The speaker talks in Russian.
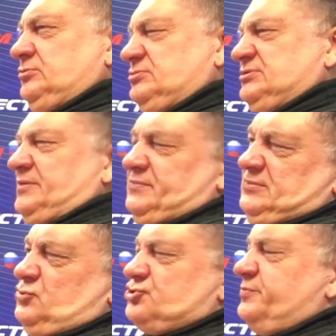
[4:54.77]
То есть там
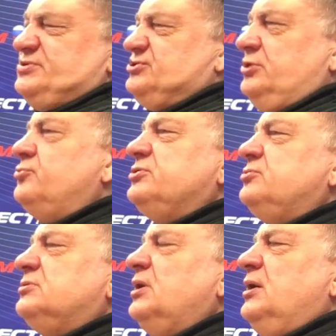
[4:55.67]
может быть
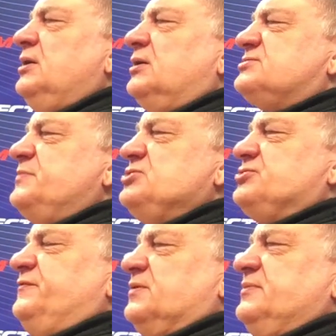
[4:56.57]
зеленый он э, с
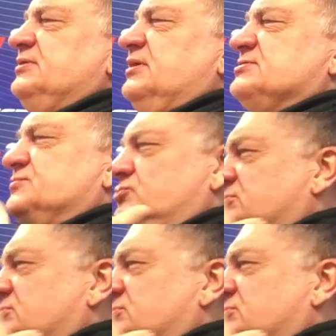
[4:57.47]
меньшей ферментацией, все